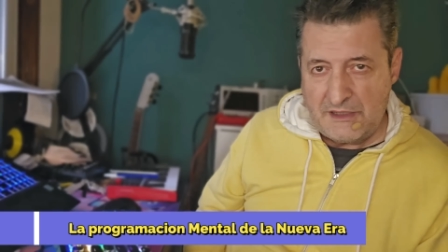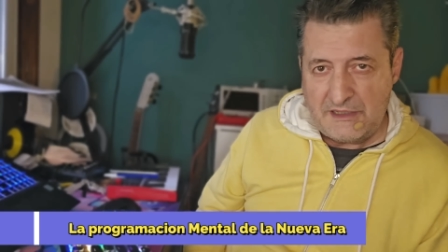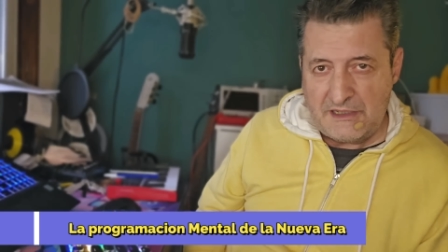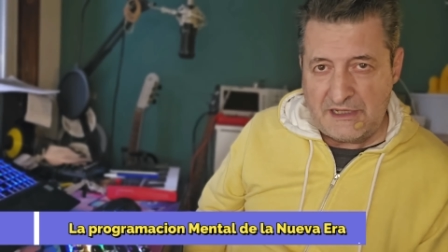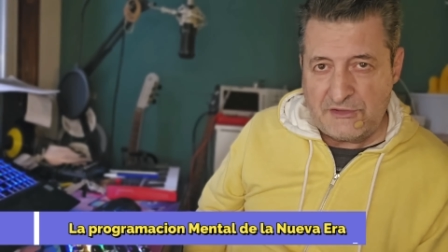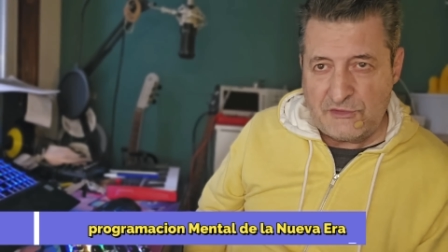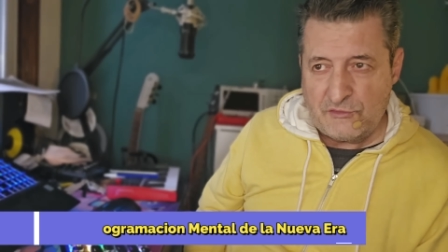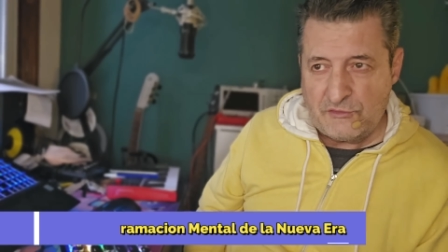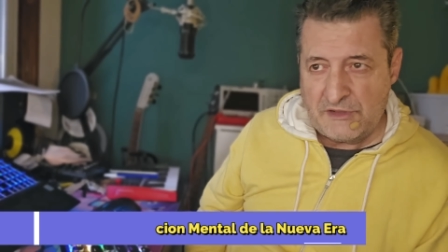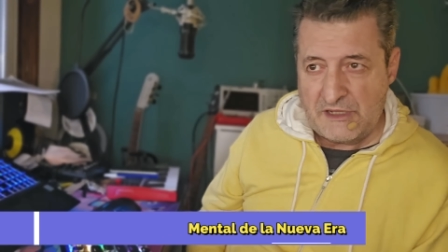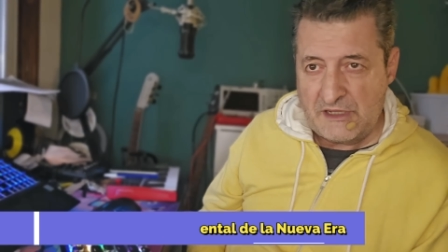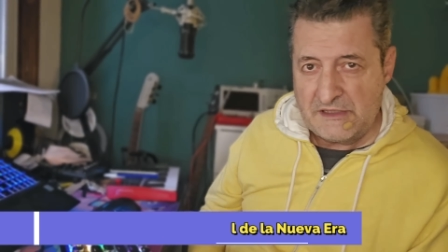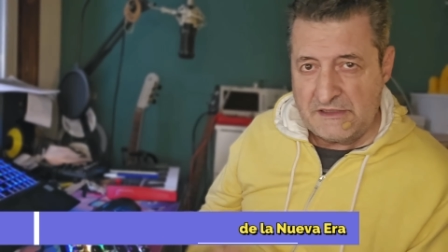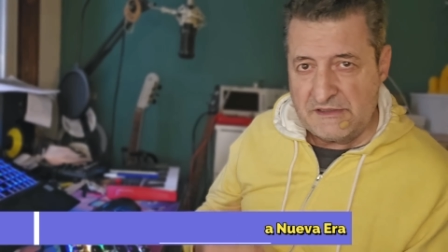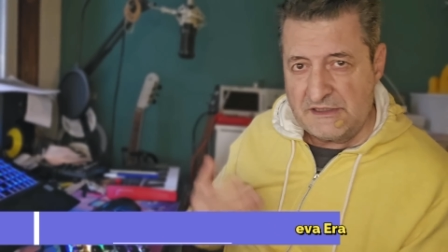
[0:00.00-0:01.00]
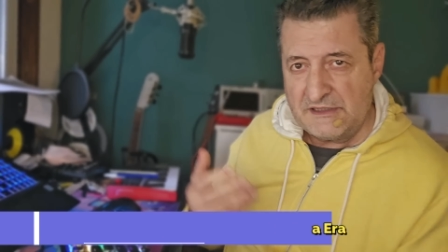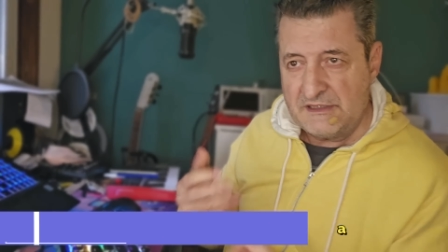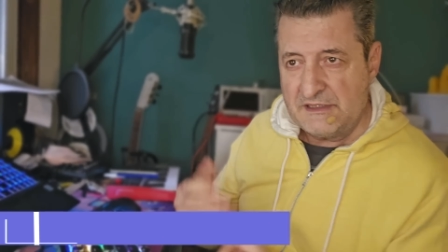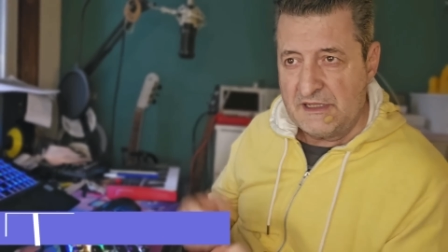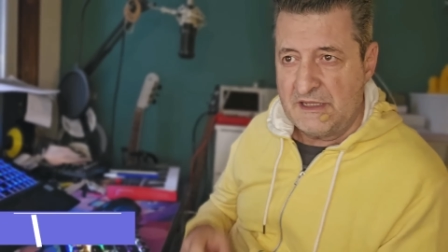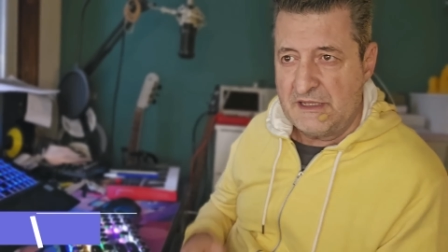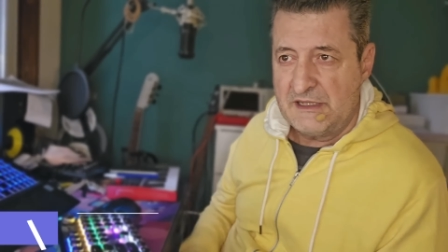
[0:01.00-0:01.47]
en la New Age,
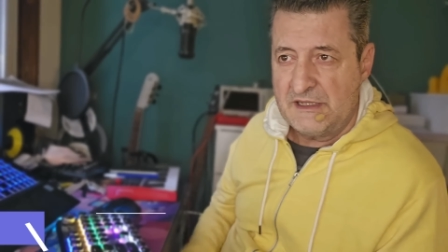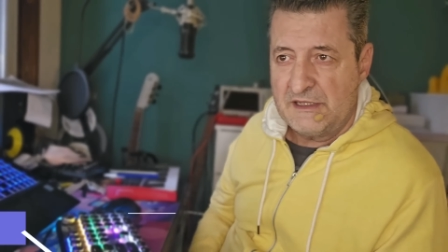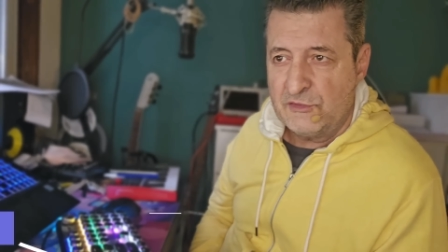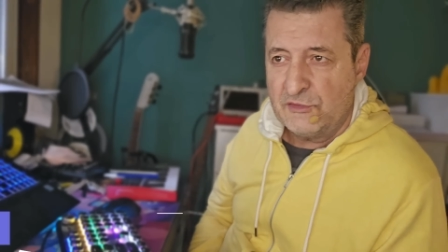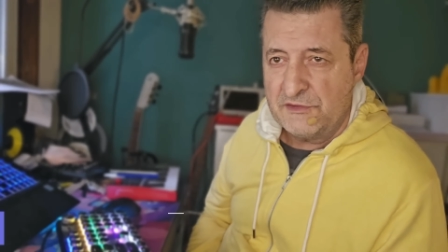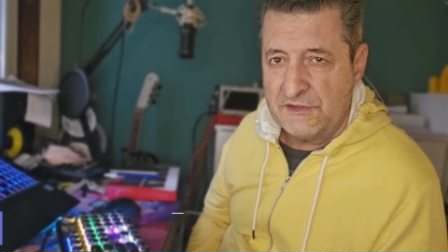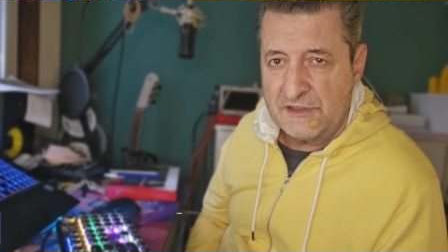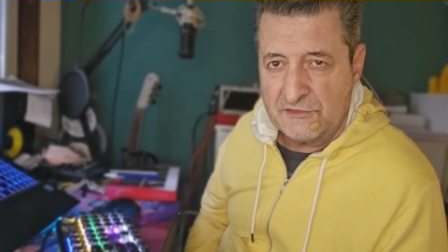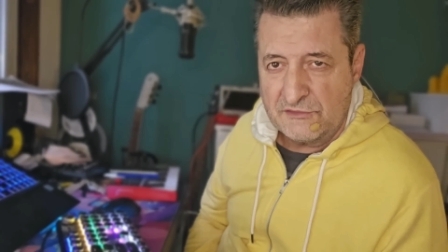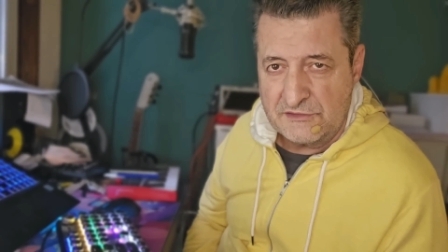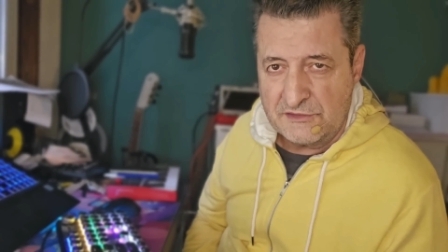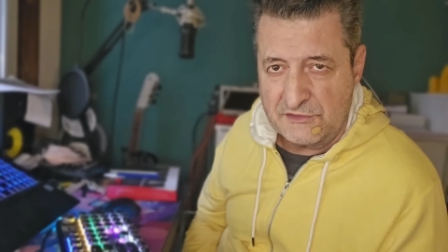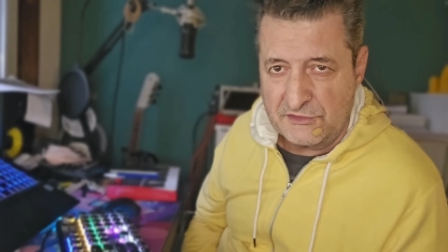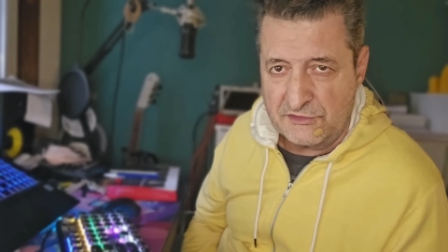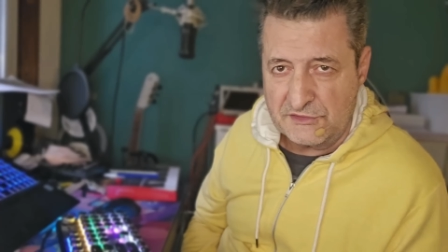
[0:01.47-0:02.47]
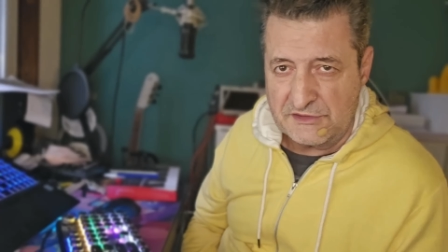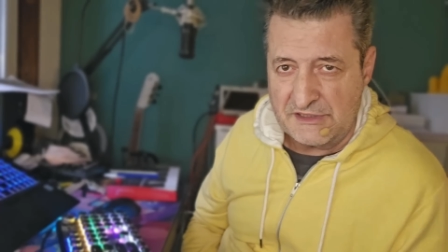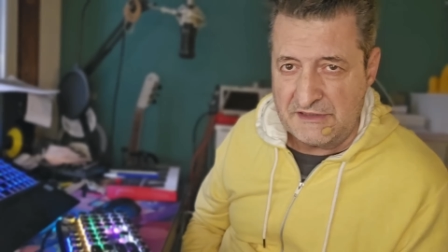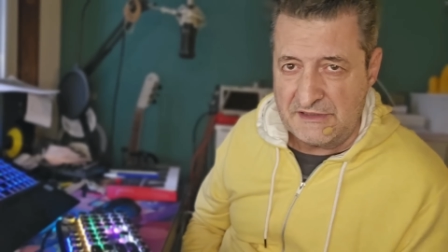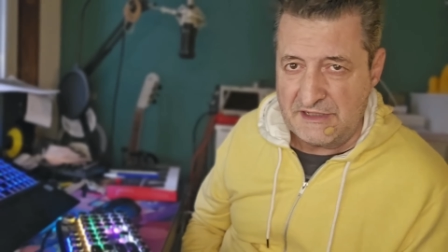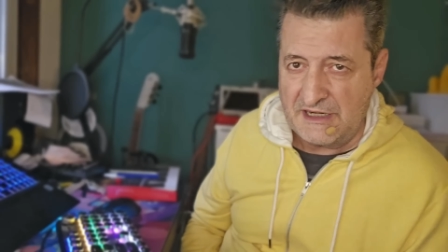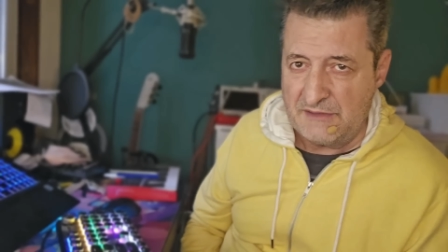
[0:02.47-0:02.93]
está, en donde nosotros
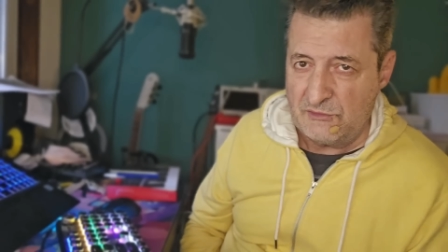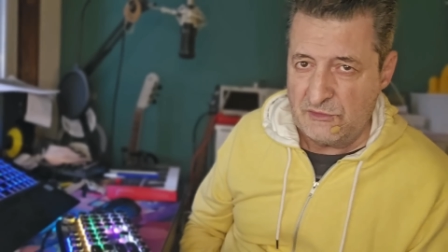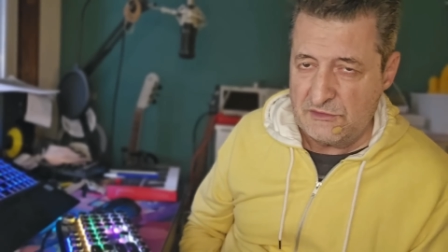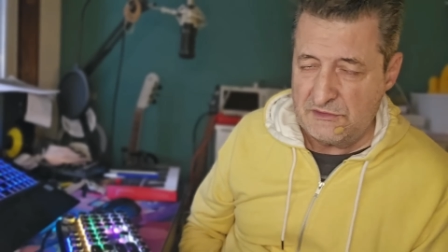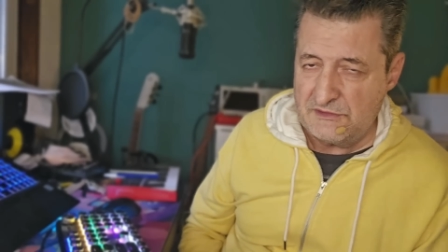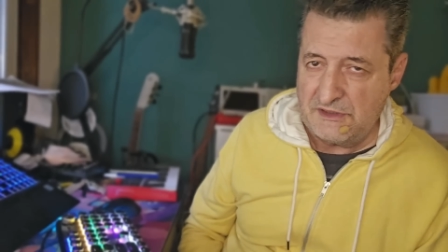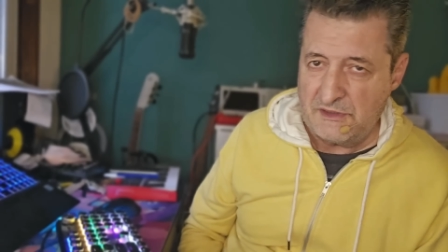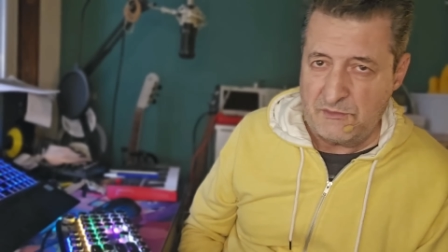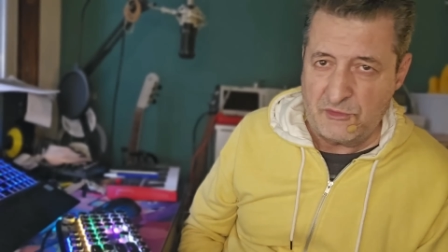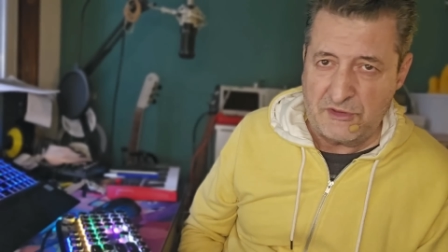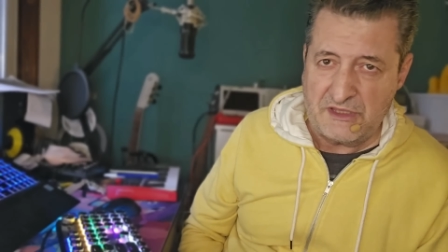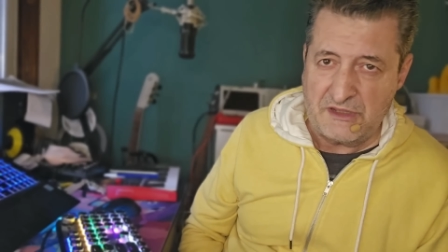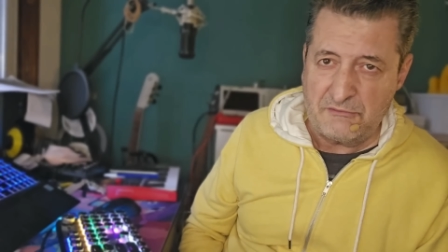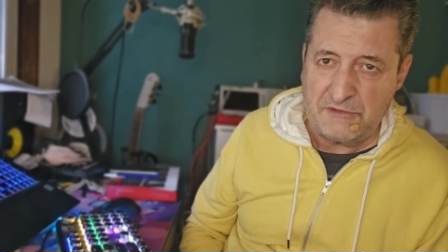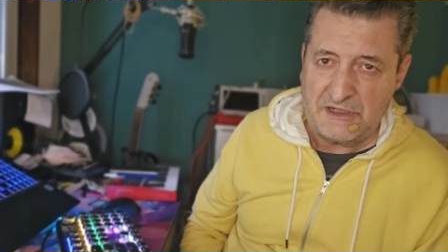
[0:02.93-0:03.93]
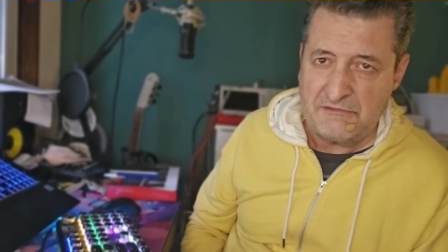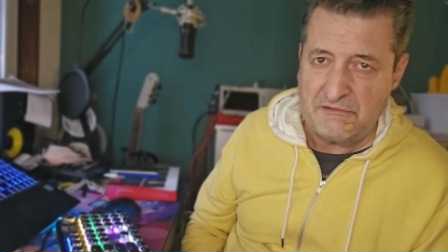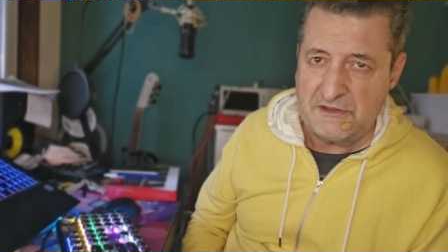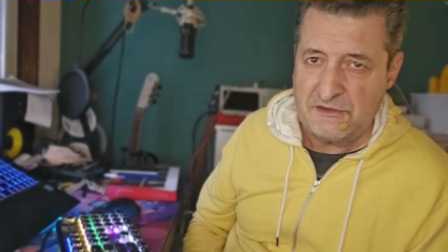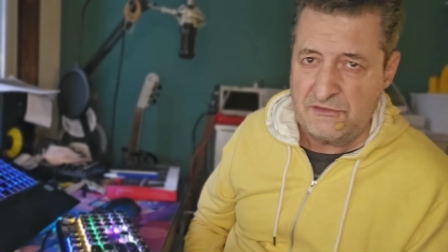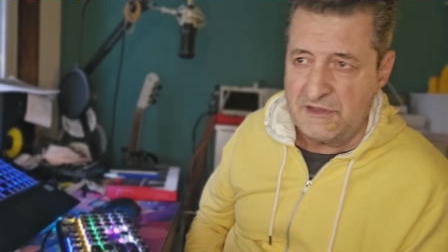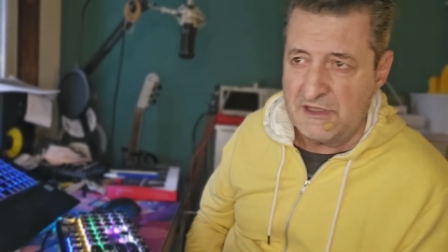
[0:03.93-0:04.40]
entramos, después de haber
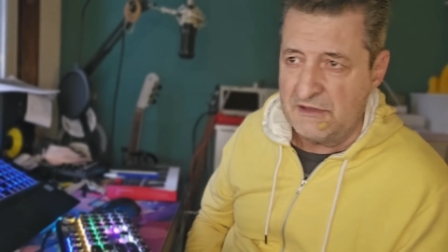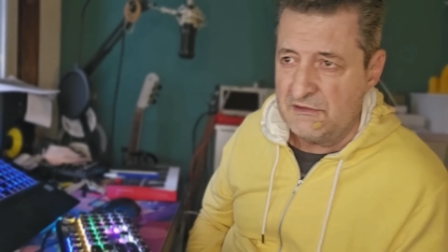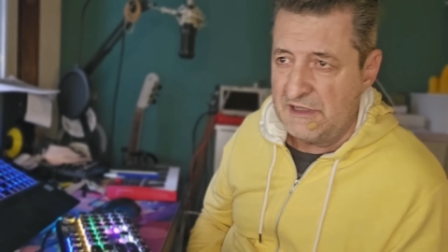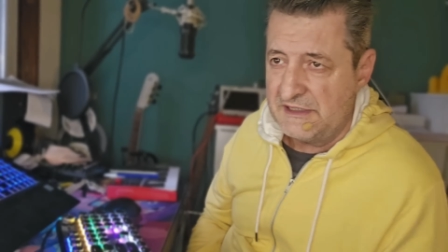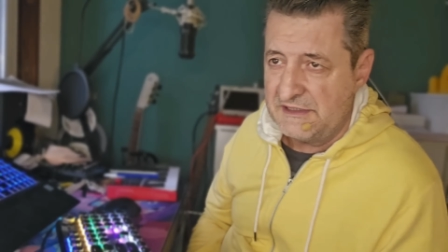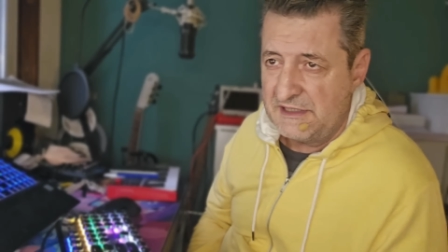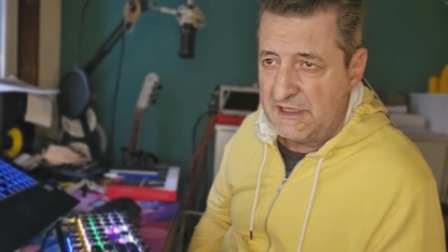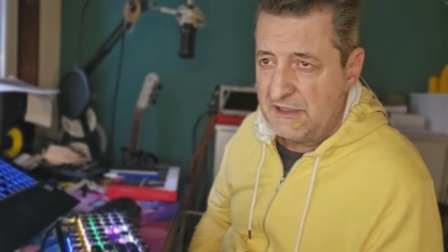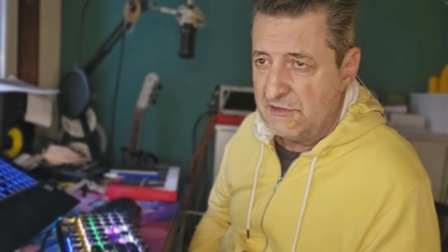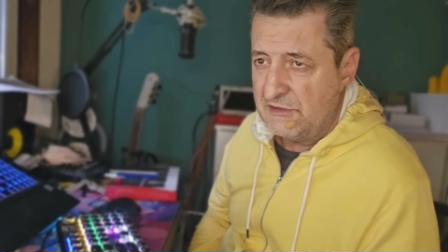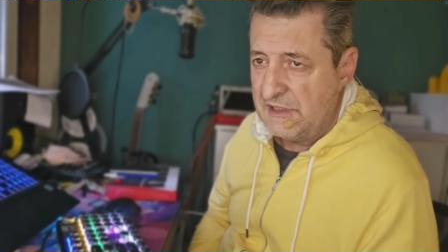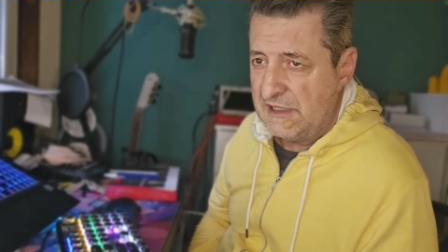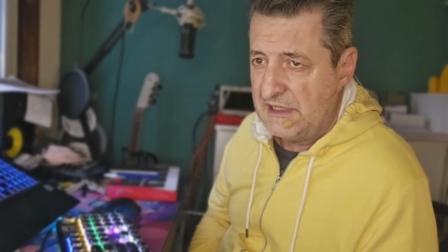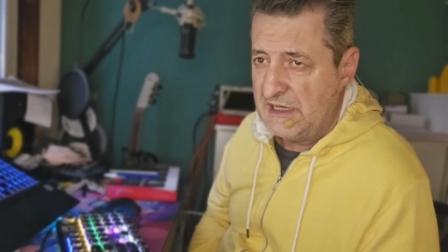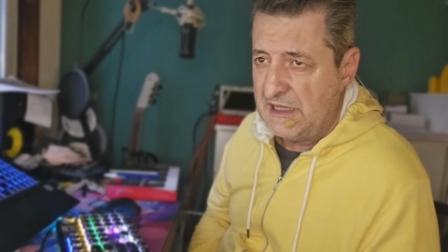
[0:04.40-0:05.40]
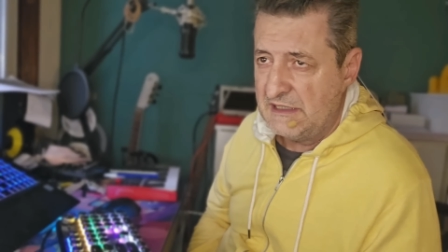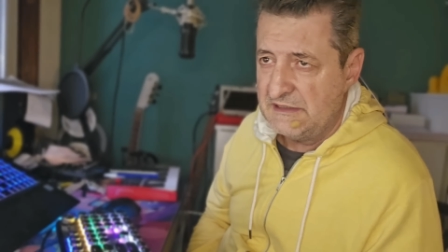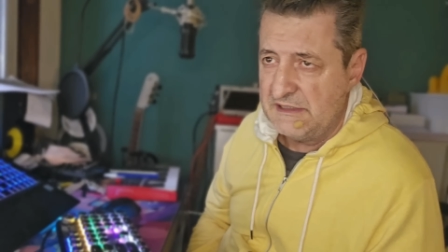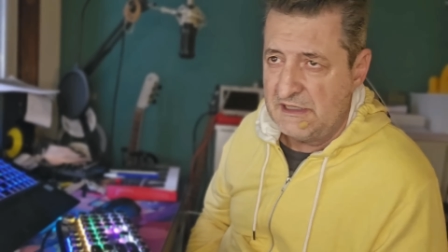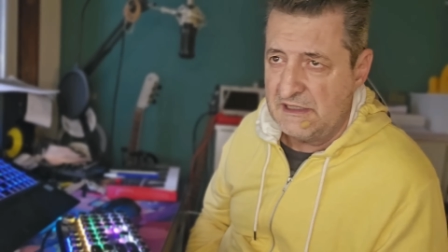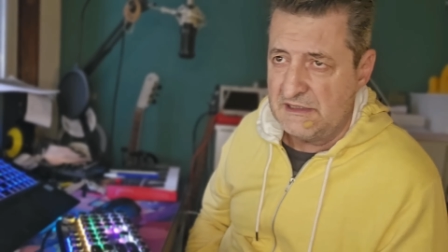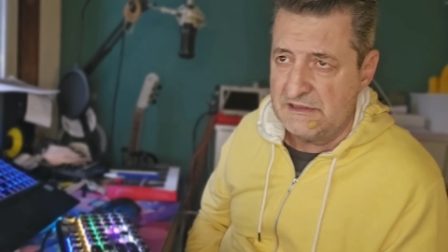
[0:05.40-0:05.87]
abandonado las religiones
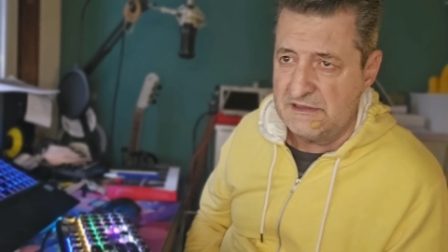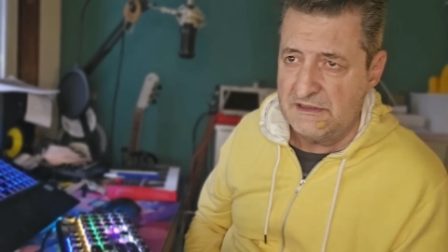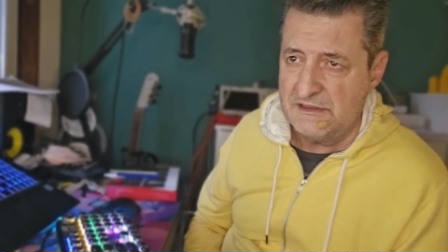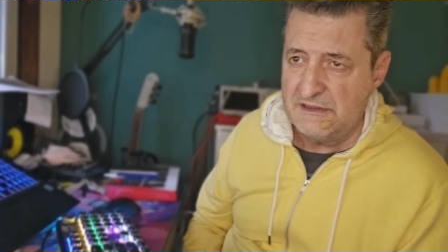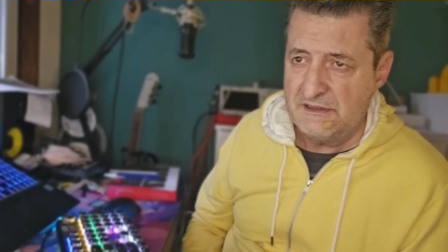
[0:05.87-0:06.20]
clásicas,